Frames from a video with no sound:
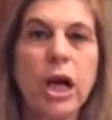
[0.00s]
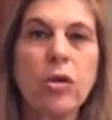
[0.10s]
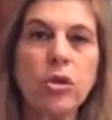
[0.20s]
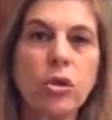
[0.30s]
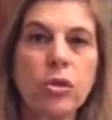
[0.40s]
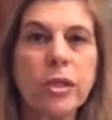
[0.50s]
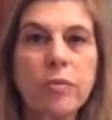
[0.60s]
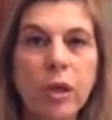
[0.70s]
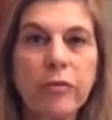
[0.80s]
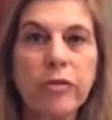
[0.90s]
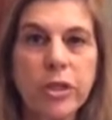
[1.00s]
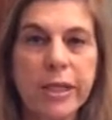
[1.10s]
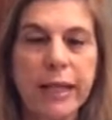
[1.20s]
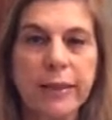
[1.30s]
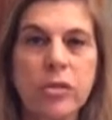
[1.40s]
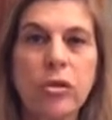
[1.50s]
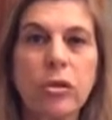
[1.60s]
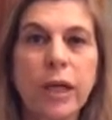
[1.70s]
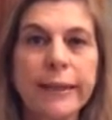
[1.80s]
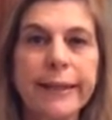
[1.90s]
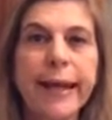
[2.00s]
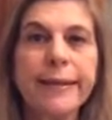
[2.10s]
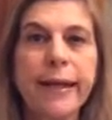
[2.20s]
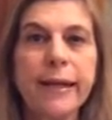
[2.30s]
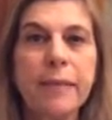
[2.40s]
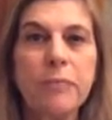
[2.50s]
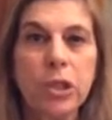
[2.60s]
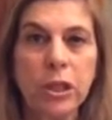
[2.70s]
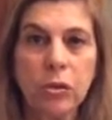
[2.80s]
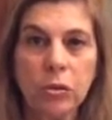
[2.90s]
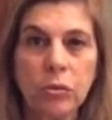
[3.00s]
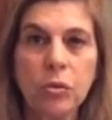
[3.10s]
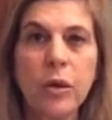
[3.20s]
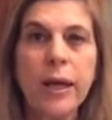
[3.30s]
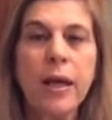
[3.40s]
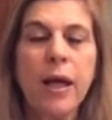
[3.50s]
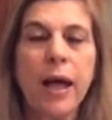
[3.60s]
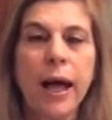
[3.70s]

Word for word: Ciao, sono Simona Fossati, sono candidata all'IMG 2